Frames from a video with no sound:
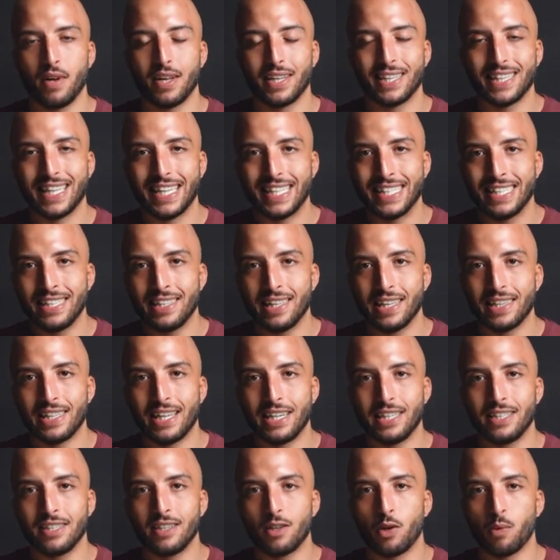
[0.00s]

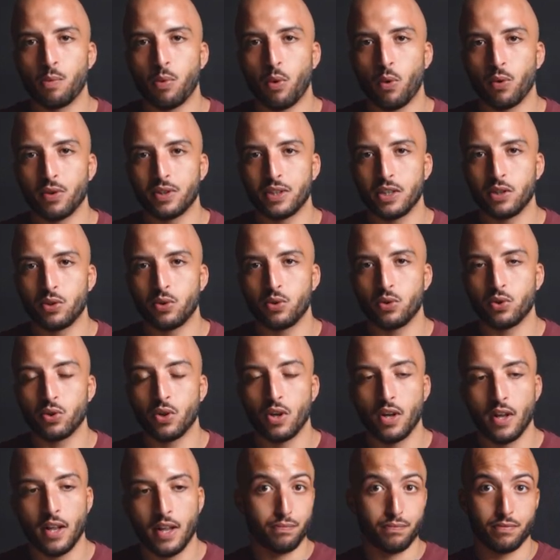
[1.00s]
d'aligner le processus
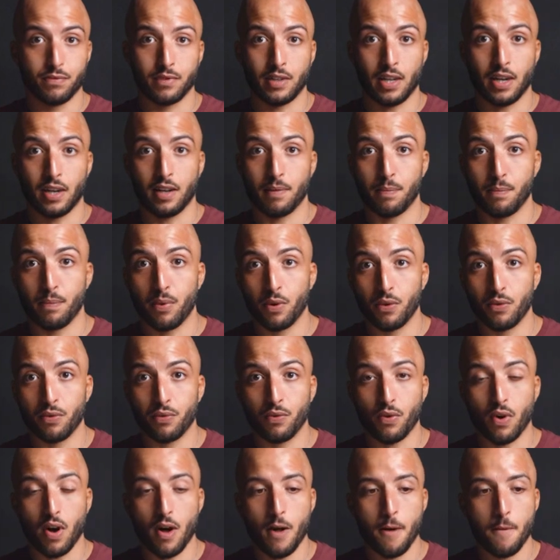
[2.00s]
dans la bonne
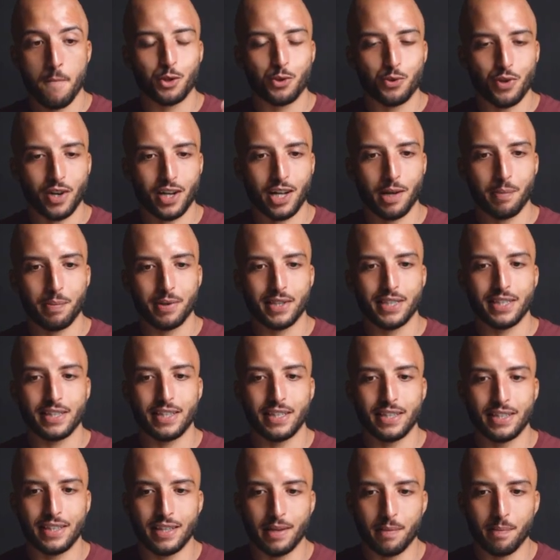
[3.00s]
voie, tu es en
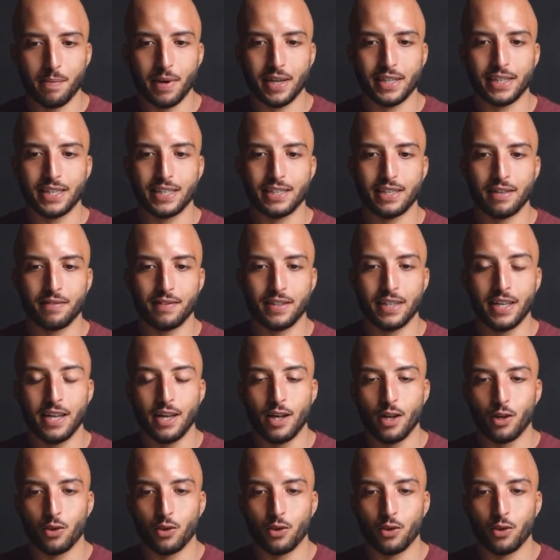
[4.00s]
capacité d'impacter sa vie,